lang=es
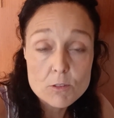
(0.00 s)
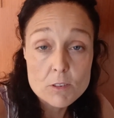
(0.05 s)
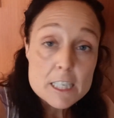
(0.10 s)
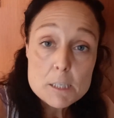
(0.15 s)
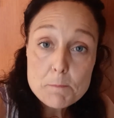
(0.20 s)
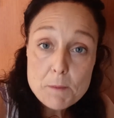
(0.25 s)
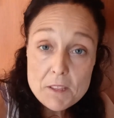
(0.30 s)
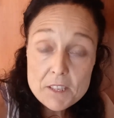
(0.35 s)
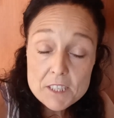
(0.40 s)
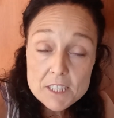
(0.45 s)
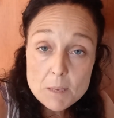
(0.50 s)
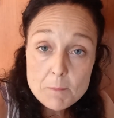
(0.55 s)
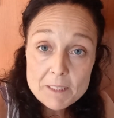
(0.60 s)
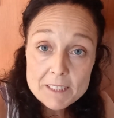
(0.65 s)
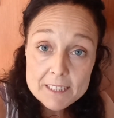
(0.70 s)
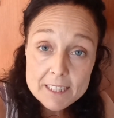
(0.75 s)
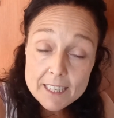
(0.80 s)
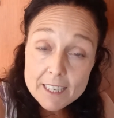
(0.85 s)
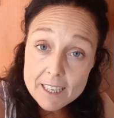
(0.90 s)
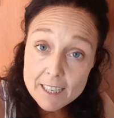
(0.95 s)
Es
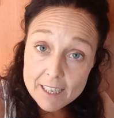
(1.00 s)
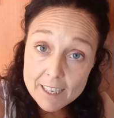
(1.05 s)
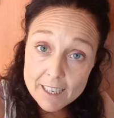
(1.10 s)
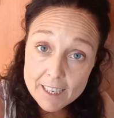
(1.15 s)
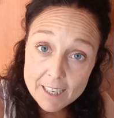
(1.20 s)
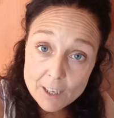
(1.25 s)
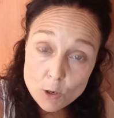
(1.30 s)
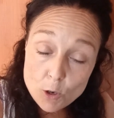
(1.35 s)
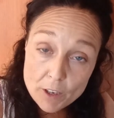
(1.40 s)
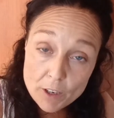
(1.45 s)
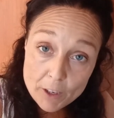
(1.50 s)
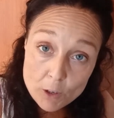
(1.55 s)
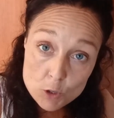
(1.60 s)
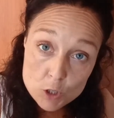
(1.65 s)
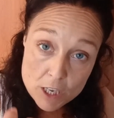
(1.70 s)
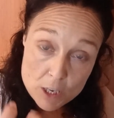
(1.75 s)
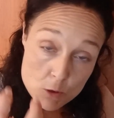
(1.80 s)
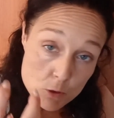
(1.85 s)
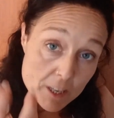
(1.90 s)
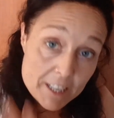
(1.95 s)
precisamente lo que nos
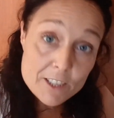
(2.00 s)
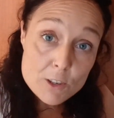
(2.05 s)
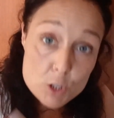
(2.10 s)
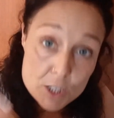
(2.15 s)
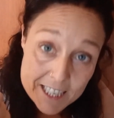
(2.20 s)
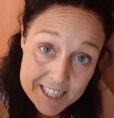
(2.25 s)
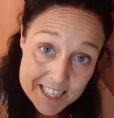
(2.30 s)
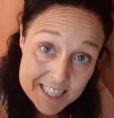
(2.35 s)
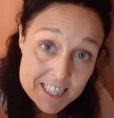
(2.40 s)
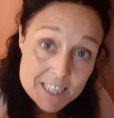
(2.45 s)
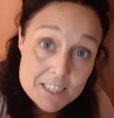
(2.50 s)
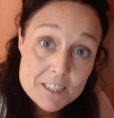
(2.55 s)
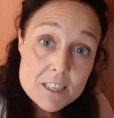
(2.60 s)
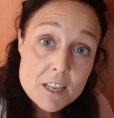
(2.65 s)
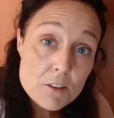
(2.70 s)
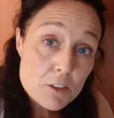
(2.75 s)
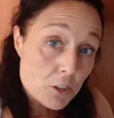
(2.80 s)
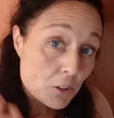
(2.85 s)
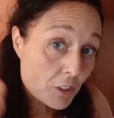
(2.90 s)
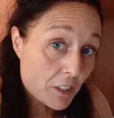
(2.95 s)
ayuda y nos da esa
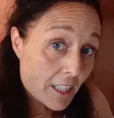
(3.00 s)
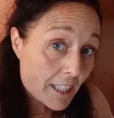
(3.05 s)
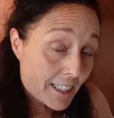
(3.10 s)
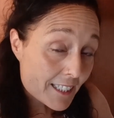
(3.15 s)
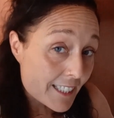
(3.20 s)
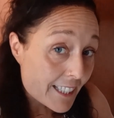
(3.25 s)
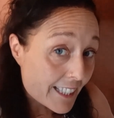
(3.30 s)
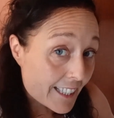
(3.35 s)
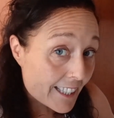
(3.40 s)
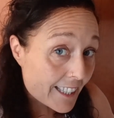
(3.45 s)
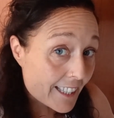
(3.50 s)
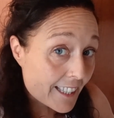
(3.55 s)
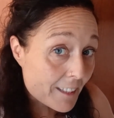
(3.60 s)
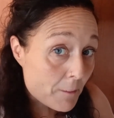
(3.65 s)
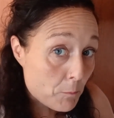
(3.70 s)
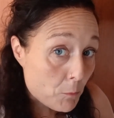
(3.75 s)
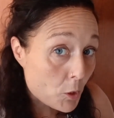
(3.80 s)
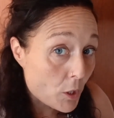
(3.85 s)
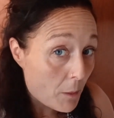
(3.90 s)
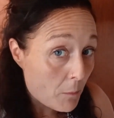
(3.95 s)
sensación de, que
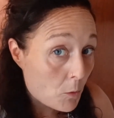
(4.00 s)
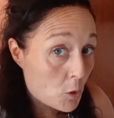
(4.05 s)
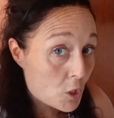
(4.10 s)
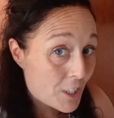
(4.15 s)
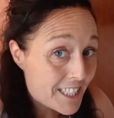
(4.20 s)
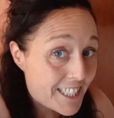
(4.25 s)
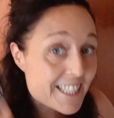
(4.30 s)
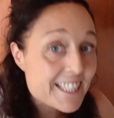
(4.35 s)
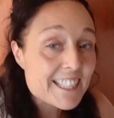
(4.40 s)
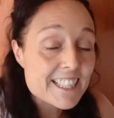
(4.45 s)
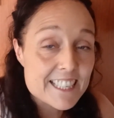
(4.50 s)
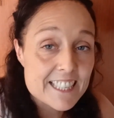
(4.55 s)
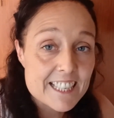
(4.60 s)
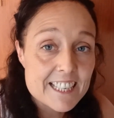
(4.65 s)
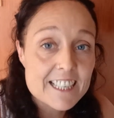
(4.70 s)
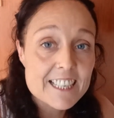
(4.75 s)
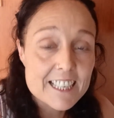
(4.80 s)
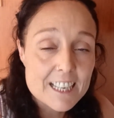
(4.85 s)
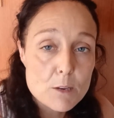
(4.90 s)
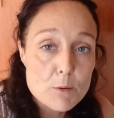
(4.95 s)
podemos desenredar
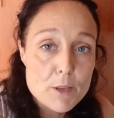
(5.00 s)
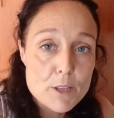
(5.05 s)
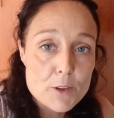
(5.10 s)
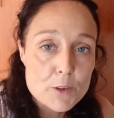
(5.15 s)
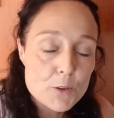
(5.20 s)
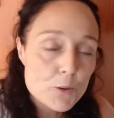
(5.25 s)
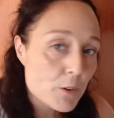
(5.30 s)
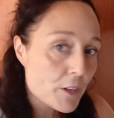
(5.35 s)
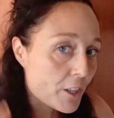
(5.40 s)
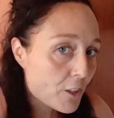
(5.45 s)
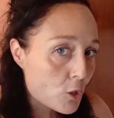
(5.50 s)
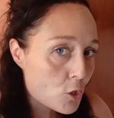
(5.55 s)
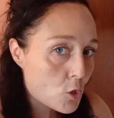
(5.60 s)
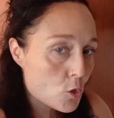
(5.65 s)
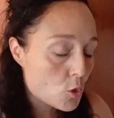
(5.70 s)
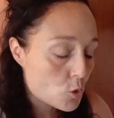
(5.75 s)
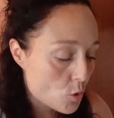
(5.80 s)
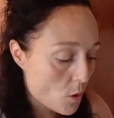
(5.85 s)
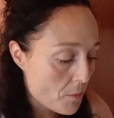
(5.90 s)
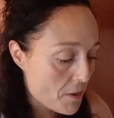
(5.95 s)
el cabello ¿no? y nos lo
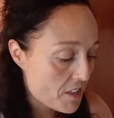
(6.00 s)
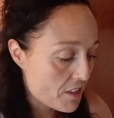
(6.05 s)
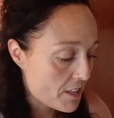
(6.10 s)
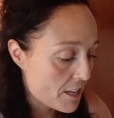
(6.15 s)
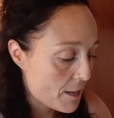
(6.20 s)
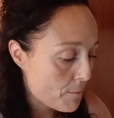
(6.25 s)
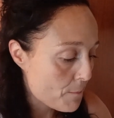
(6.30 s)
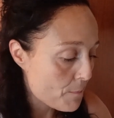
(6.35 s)
suaviza.